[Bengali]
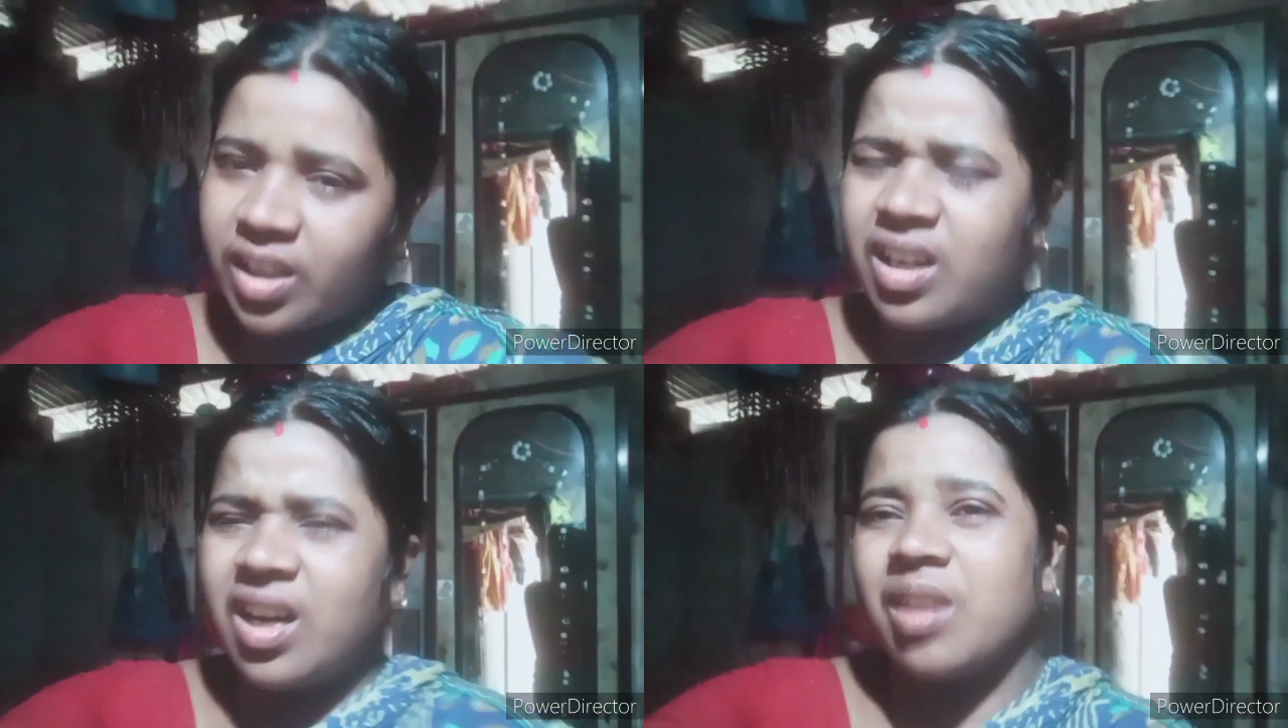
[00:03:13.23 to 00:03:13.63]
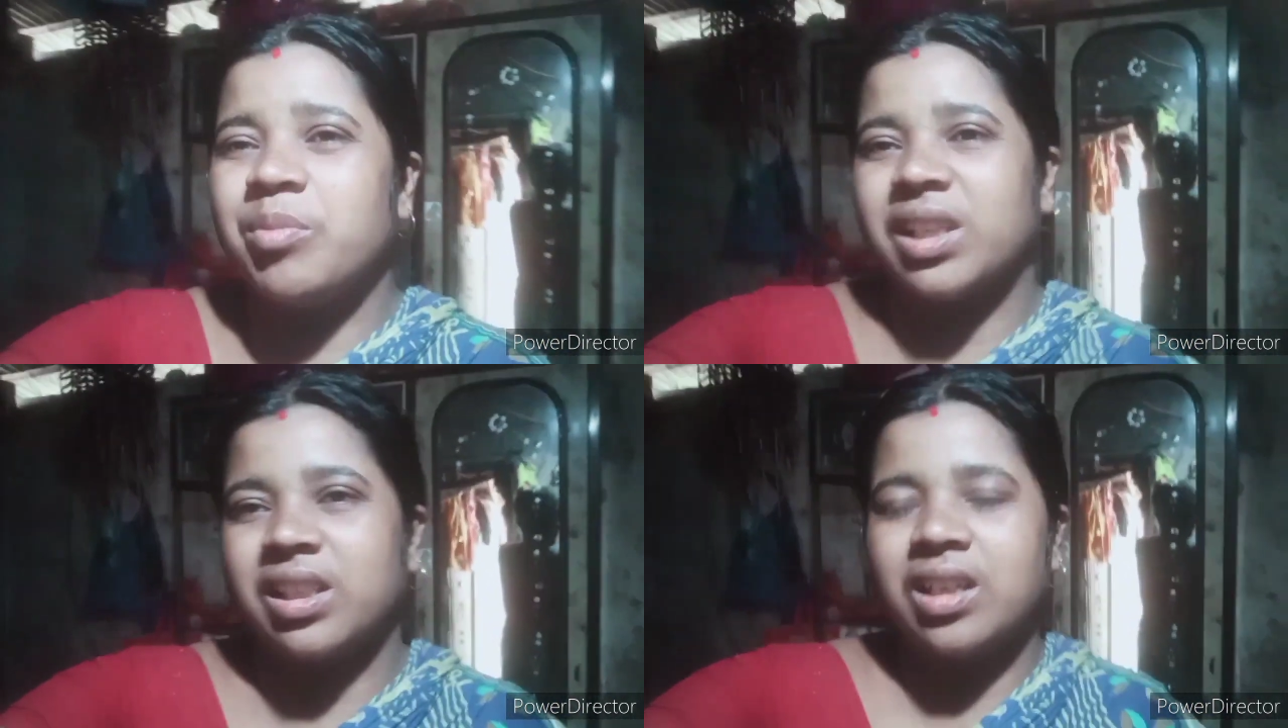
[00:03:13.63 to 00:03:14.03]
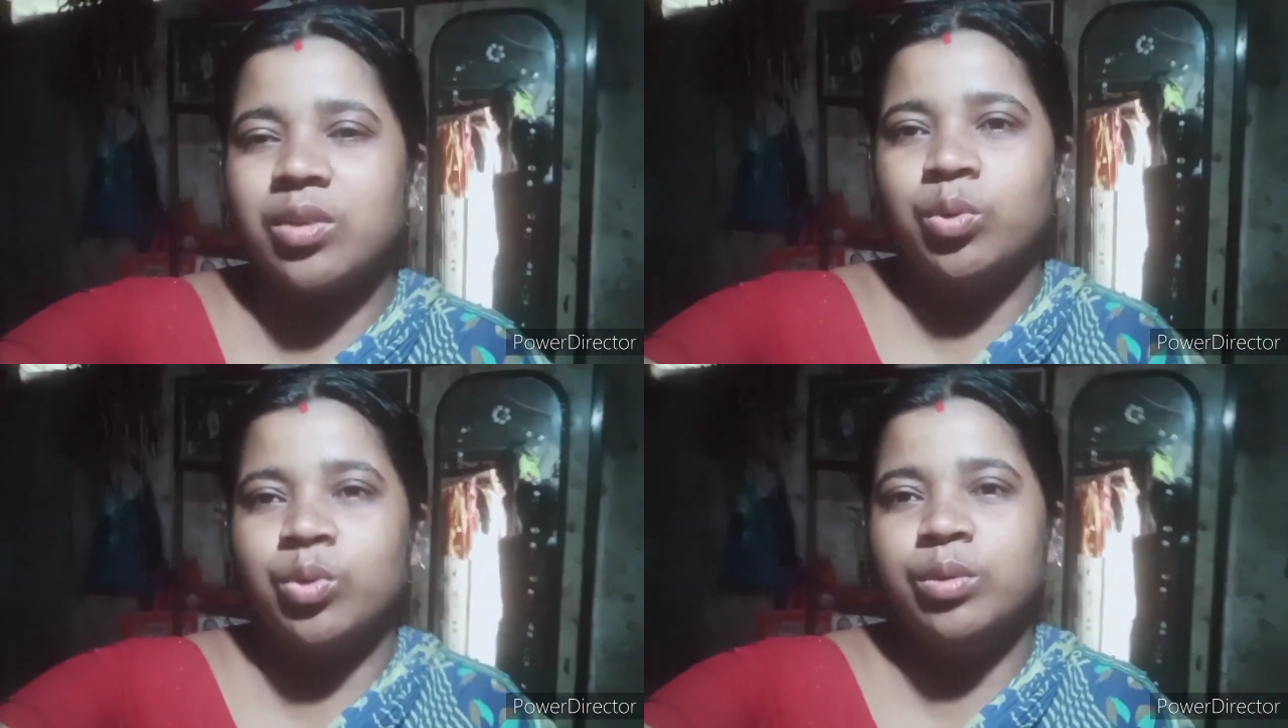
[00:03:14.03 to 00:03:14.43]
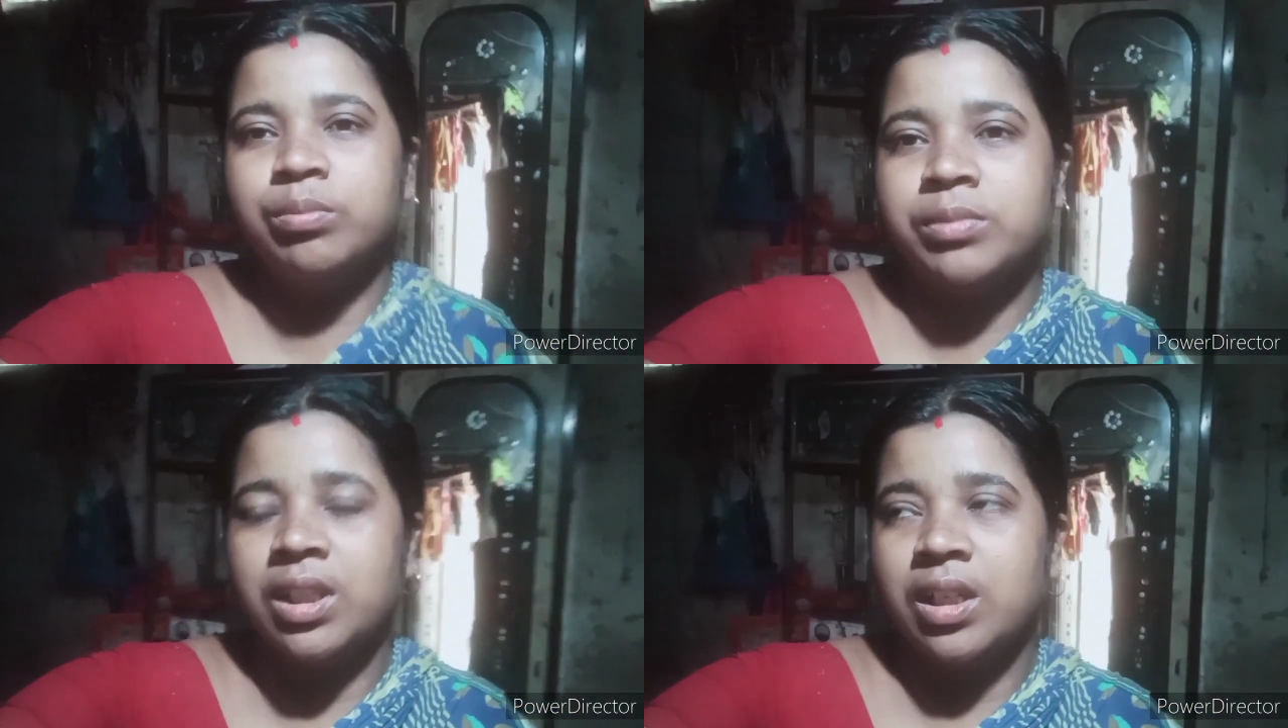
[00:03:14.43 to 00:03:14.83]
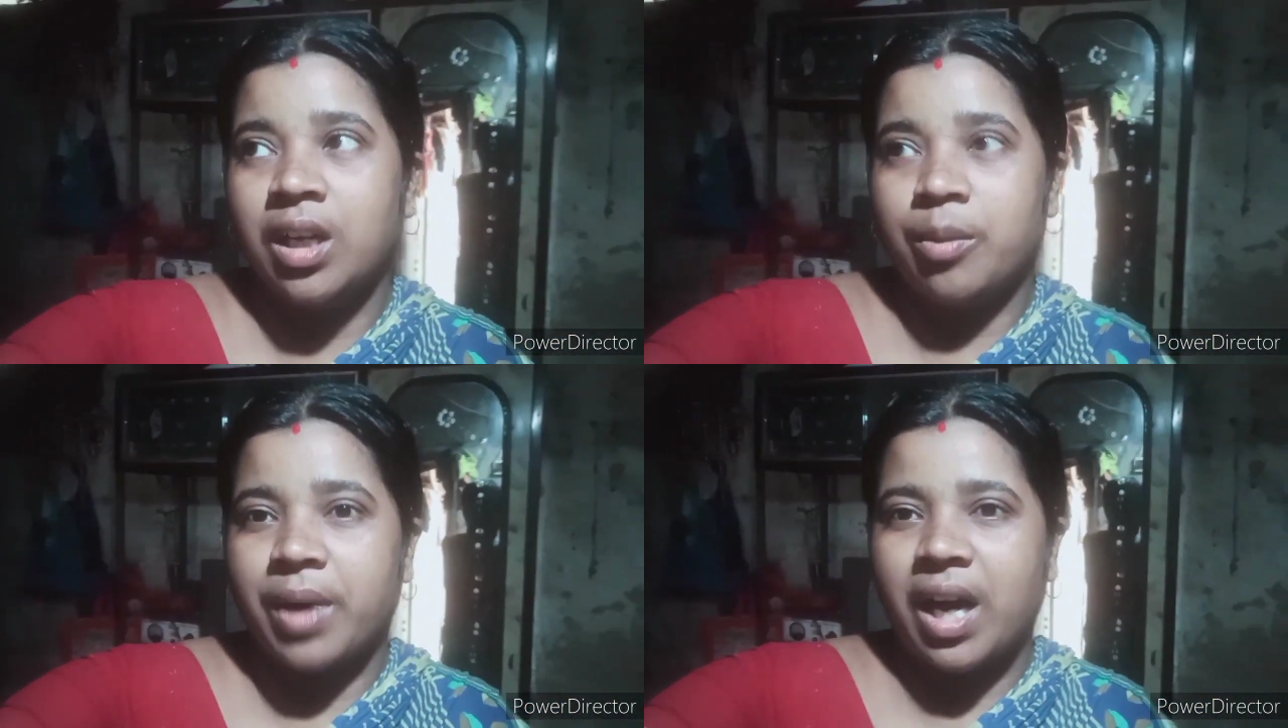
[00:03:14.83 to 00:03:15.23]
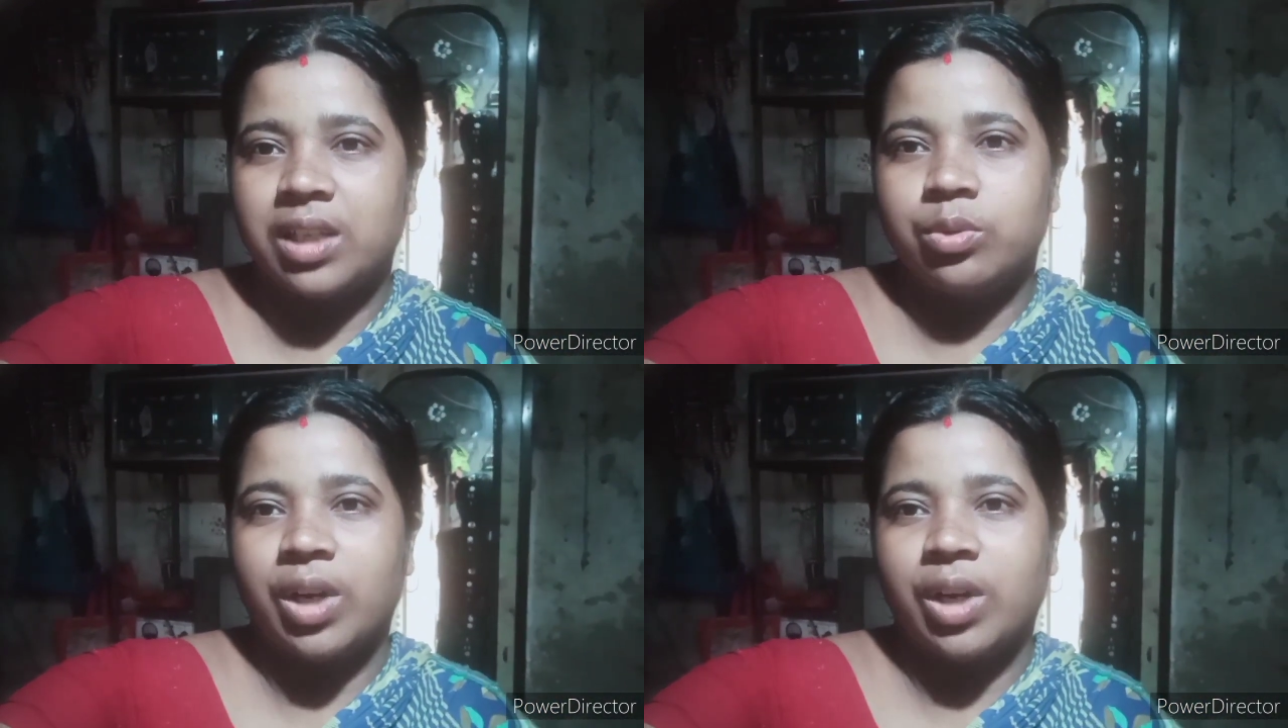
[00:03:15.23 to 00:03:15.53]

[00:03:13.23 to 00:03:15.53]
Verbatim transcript: আর মাথাটা খুব ভারীও